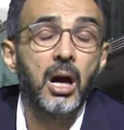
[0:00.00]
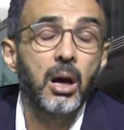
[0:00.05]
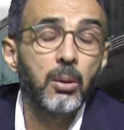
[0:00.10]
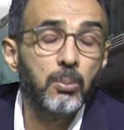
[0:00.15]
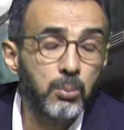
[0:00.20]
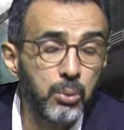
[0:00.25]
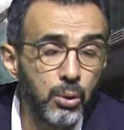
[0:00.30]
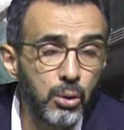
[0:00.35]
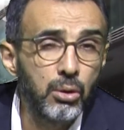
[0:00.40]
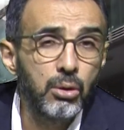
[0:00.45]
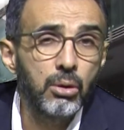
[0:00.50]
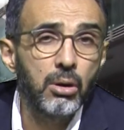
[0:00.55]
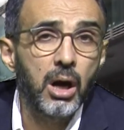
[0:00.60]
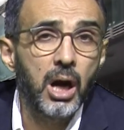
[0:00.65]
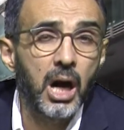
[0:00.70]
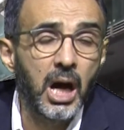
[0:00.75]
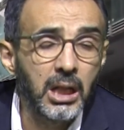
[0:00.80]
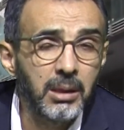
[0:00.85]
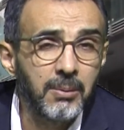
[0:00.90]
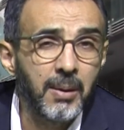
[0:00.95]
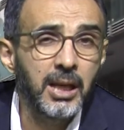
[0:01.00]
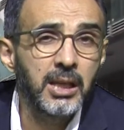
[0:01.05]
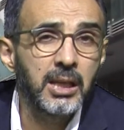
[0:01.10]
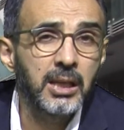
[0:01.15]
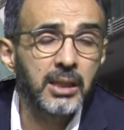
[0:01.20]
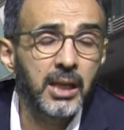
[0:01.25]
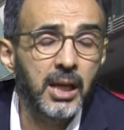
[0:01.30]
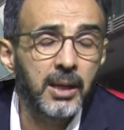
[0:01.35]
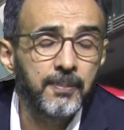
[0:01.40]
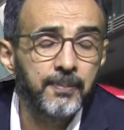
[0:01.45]
Bu
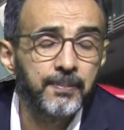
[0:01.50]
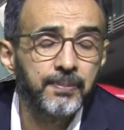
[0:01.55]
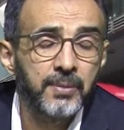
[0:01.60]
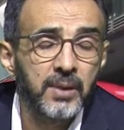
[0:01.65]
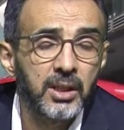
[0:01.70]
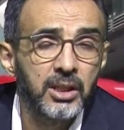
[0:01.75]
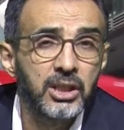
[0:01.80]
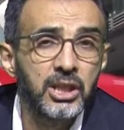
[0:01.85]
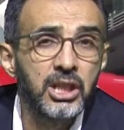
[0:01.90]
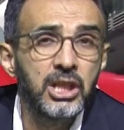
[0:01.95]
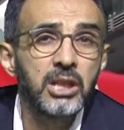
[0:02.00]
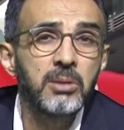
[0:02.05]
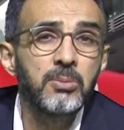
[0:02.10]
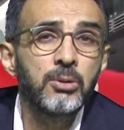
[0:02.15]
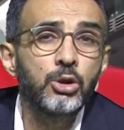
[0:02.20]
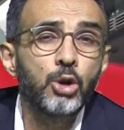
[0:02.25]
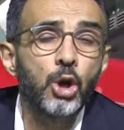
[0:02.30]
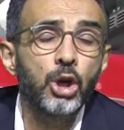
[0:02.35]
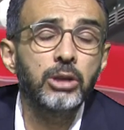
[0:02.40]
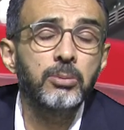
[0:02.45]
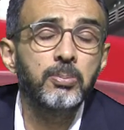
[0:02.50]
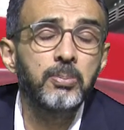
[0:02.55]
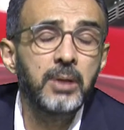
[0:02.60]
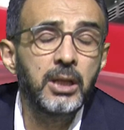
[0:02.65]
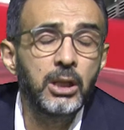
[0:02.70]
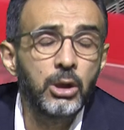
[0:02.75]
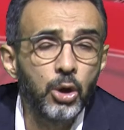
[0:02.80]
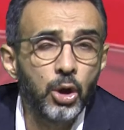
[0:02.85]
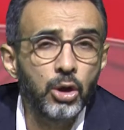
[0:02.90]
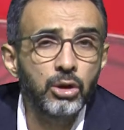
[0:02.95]
Almanya'da 24
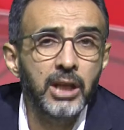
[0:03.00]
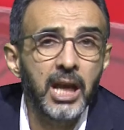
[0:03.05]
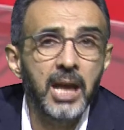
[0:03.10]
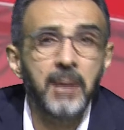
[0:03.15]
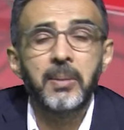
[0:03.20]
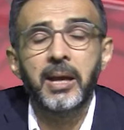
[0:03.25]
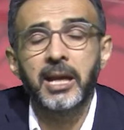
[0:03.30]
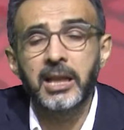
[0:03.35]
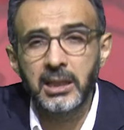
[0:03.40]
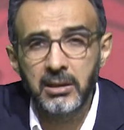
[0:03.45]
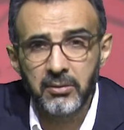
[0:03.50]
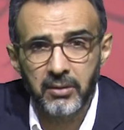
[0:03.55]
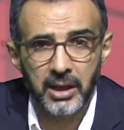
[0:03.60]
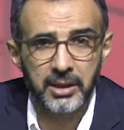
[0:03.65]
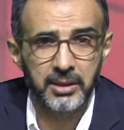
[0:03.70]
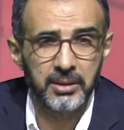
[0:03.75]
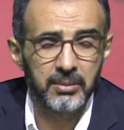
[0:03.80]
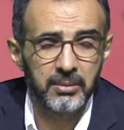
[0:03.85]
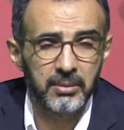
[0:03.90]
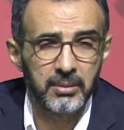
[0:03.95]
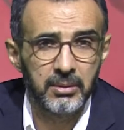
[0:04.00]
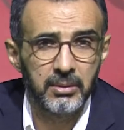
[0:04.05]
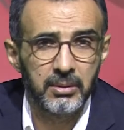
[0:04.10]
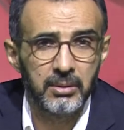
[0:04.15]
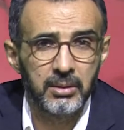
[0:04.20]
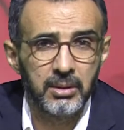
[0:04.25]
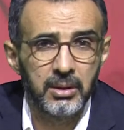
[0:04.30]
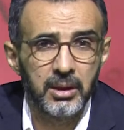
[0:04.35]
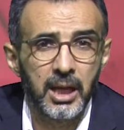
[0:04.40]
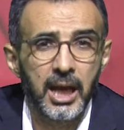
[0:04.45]
milyon emekli var.
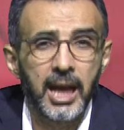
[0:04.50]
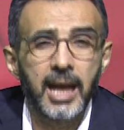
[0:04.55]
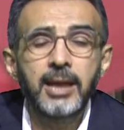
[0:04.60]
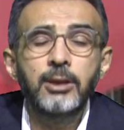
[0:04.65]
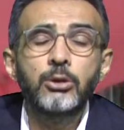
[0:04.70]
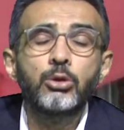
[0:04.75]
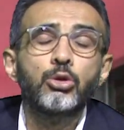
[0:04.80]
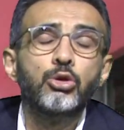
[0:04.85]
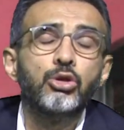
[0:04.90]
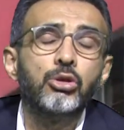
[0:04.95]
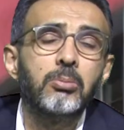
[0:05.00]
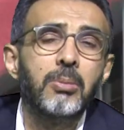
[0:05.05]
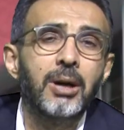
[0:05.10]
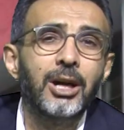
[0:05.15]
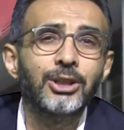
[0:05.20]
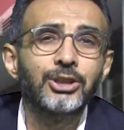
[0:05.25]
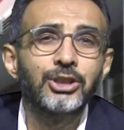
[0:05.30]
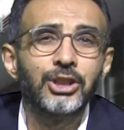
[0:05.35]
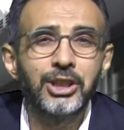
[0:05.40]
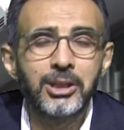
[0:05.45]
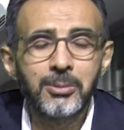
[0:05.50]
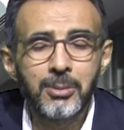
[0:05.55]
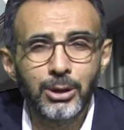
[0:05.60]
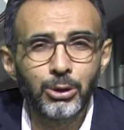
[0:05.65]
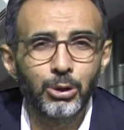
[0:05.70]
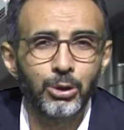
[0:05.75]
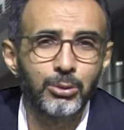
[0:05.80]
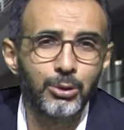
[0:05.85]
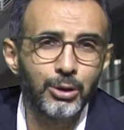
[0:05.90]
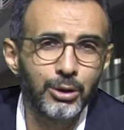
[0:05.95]
En düşük maaşı kim
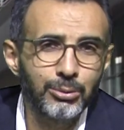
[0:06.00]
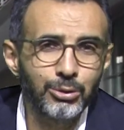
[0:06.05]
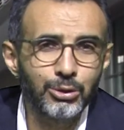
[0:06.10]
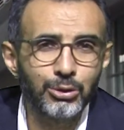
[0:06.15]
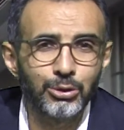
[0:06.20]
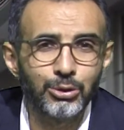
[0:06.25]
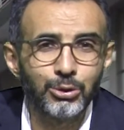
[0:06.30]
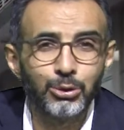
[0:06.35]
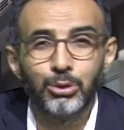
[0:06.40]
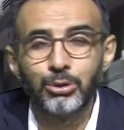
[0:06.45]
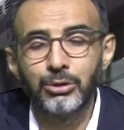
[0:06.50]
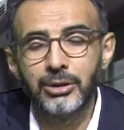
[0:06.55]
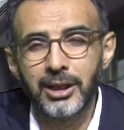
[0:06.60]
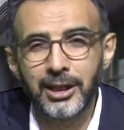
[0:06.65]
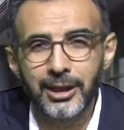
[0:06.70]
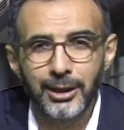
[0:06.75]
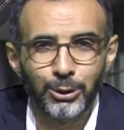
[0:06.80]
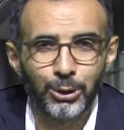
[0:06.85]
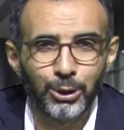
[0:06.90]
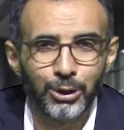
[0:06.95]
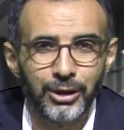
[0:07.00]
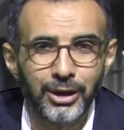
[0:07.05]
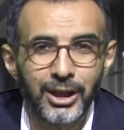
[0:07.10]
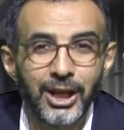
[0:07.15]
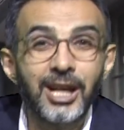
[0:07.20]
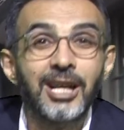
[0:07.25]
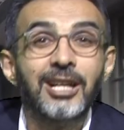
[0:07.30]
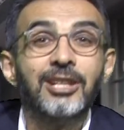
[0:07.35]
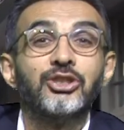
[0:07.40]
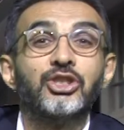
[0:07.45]
alıyor biliyor musunuz? Türkler alıyor.
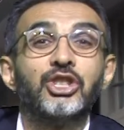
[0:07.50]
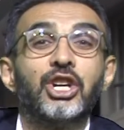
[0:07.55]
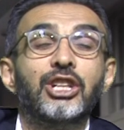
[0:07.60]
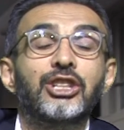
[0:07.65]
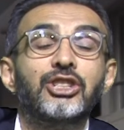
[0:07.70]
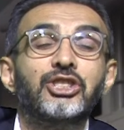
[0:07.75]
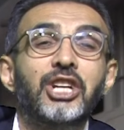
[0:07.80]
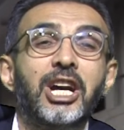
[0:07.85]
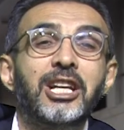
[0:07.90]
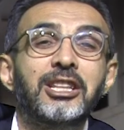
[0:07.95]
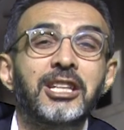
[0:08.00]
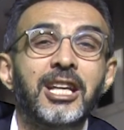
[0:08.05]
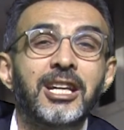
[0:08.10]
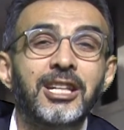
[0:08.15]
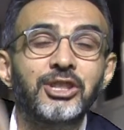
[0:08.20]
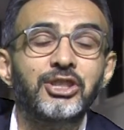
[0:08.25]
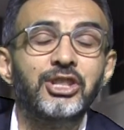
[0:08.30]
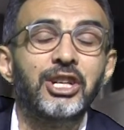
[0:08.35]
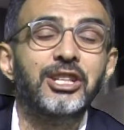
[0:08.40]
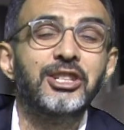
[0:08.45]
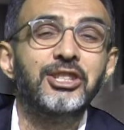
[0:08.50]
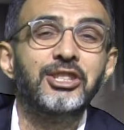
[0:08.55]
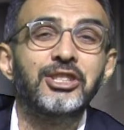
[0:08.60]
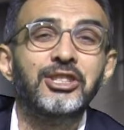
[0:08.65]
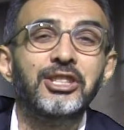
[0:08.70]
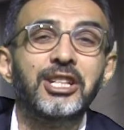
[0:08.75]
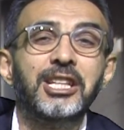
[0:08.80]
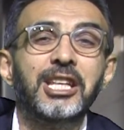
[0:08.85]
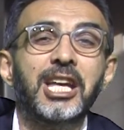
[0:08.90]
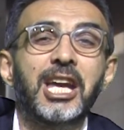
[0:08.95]
Çalışanlar
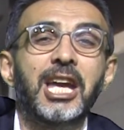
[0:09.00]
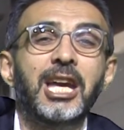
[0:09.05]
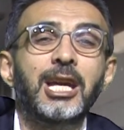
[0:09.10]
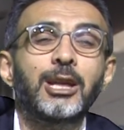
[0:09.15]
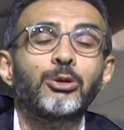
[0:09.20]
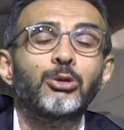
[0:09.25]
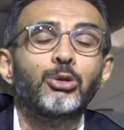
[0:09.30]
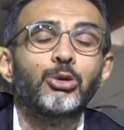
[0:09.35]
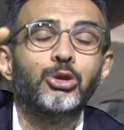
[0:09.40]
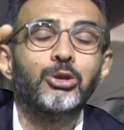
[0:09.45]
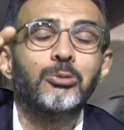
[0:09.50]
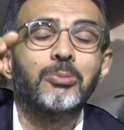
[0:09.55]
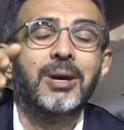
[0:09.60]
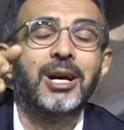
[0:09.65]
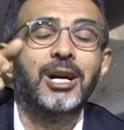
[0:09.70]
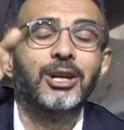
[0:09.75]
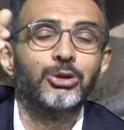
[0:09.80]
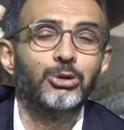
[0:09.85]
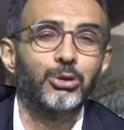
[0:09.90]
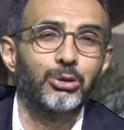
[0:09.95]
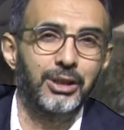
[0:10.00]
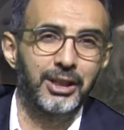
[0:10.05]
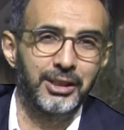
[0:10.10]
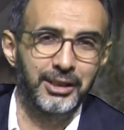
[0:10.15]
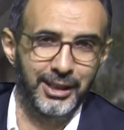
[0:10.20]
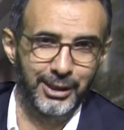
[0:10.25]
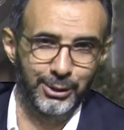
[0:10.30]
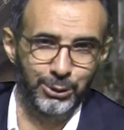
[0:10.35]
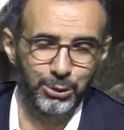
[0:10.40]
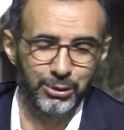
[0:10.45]
içerisinde de en düşük maaşı
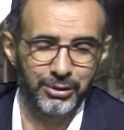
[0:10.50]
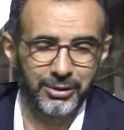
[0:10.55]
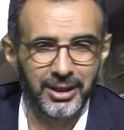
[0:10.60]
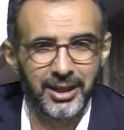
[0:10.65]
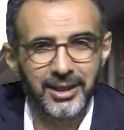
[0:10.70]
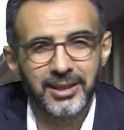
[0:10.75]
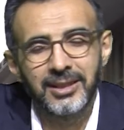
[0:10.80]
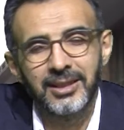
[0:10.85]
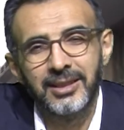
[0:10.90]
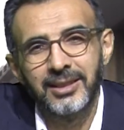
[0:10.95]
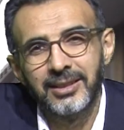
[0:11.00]
olanlar Türkler.